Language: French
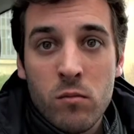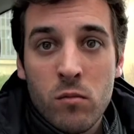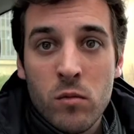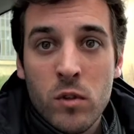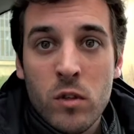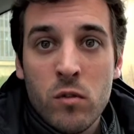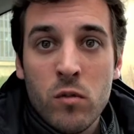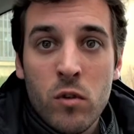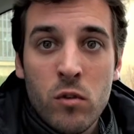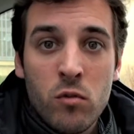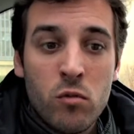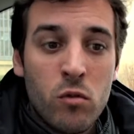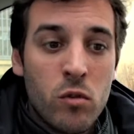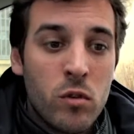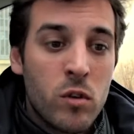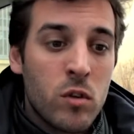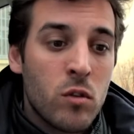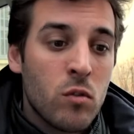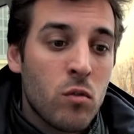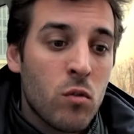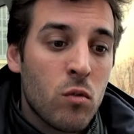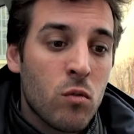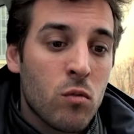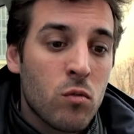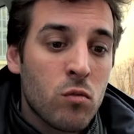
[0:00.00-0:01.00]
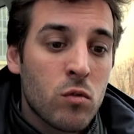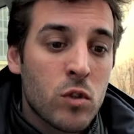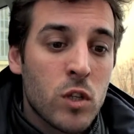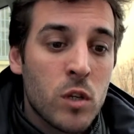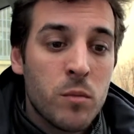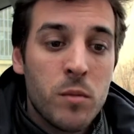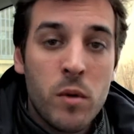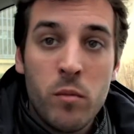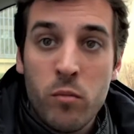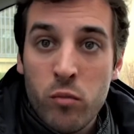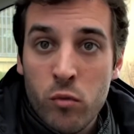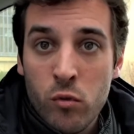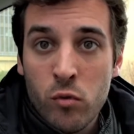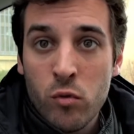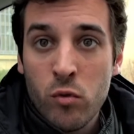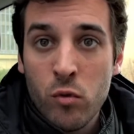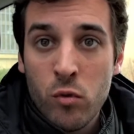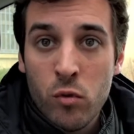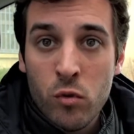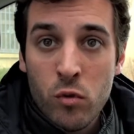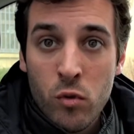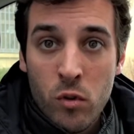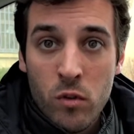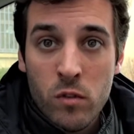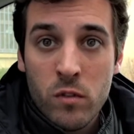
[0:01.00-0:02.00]
donc des voitures qui n'auront jamais plus
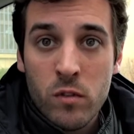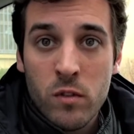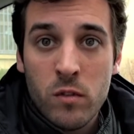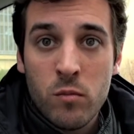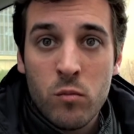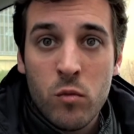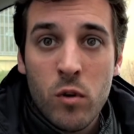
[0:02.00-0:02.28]
de 36